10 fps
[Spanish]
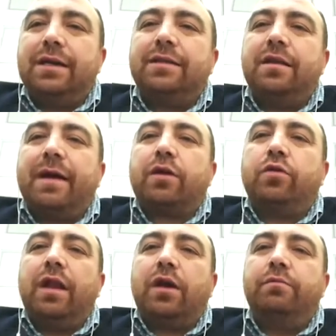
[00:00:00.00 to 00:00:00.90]
en el
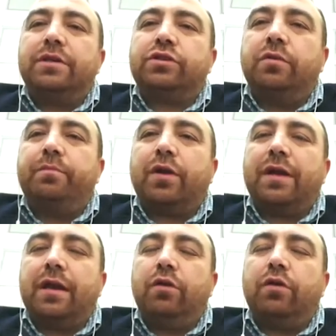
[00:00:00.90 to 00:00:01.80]
marco de la convención
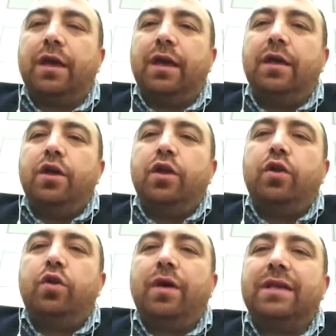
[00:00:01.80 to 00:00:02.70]
porque creo que
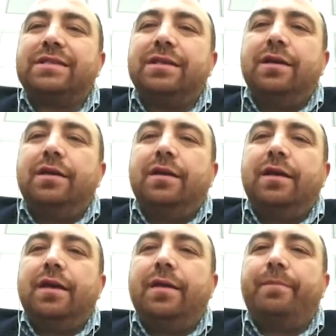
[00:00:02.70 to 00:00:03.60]
no es
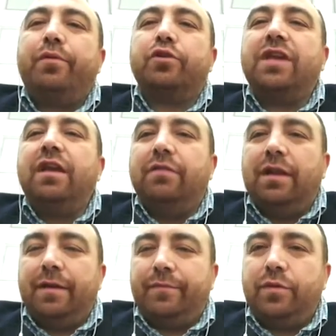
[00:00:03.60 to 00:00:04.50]
eh,
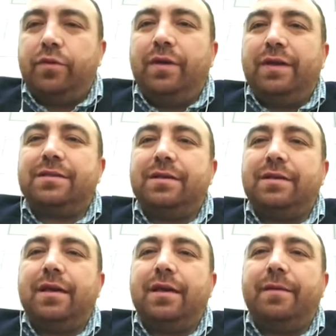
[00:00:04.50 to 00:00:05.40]
posible no es
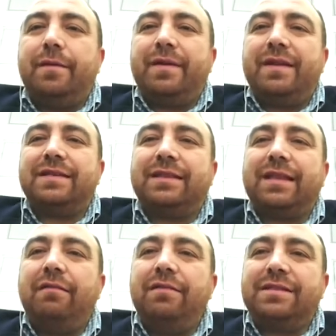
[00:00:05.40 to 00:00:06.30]
eh,
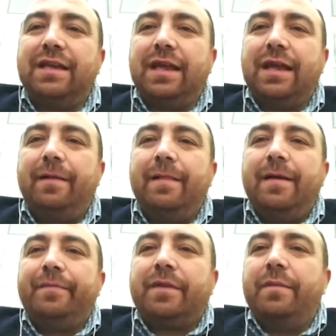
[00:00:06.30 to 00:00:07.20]
presentable siquiera
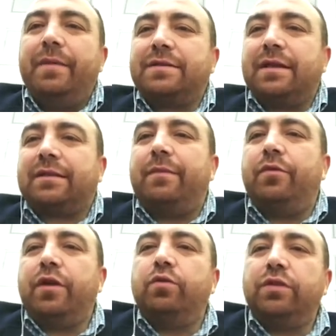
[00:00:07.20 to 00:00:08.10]
que mientras
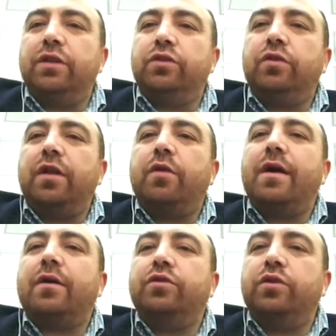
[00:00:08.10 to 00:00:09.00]
estamos discutiendo una
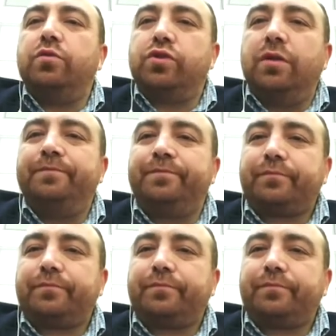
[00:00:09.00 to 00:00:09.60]
nueva constitución,